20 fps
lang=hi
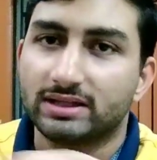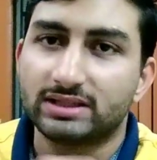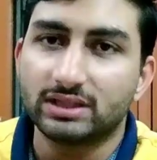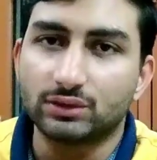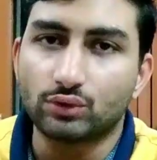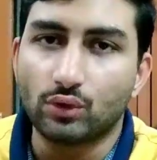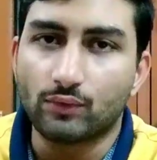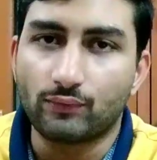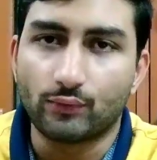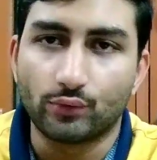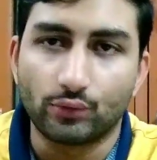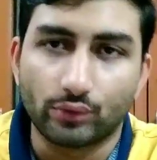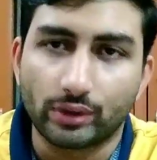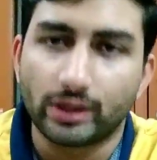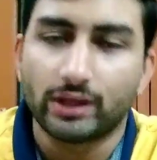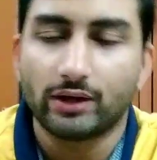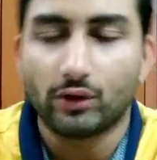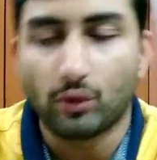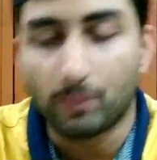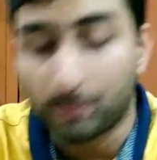ये दो फोन
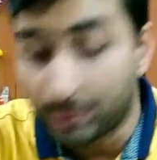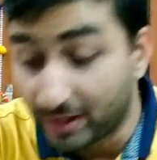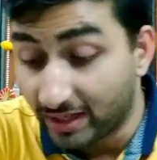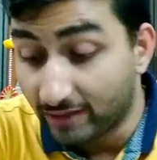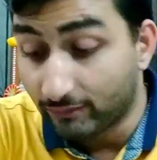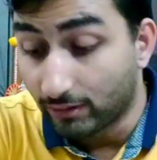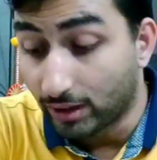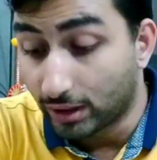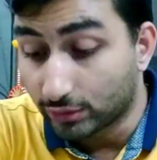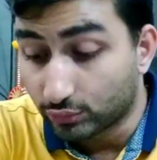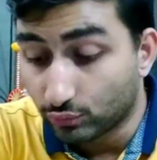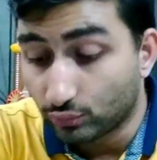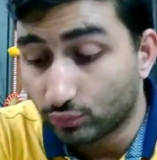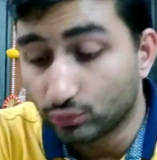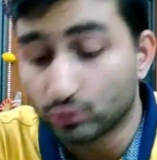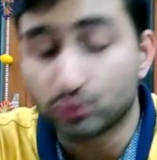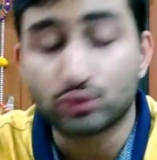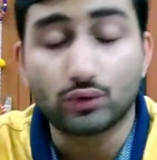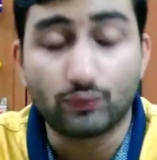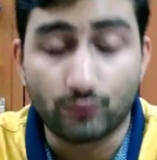होंगे प्ले वाला तो
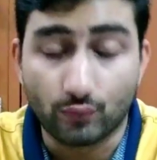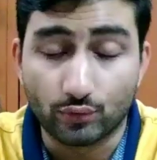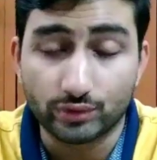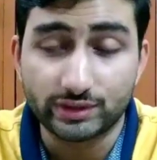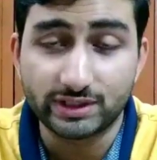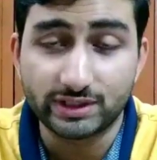दोस्तों फोर